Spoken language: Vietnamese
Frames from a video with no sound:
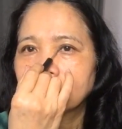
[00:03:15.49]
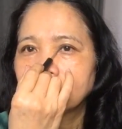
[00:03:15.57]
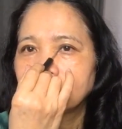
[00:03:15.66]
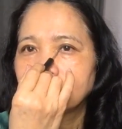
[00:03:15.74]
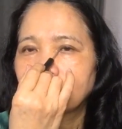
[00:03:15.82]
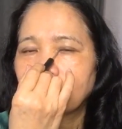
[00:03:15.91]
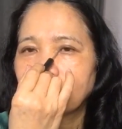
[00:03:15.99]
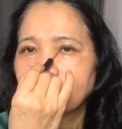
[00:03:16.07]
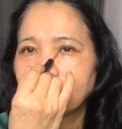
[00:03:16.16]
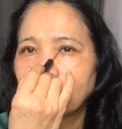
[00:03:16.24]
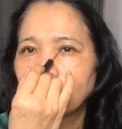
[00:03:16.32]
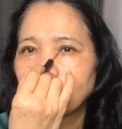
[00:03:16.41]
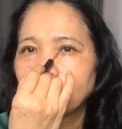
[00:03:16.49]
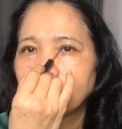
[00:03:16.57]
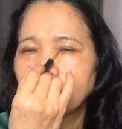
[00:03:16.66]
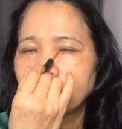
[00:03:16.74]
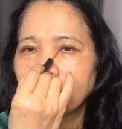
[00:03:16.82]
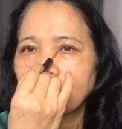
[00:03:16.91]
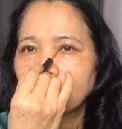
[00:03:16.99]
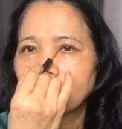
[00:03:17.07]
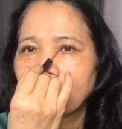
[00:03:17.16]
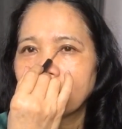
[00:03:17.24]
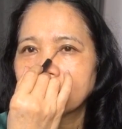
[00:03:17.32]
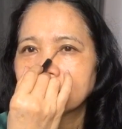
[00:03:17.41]
từ cái đầu mí mắt của
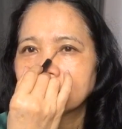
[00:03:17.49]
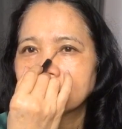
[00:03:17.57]
bạn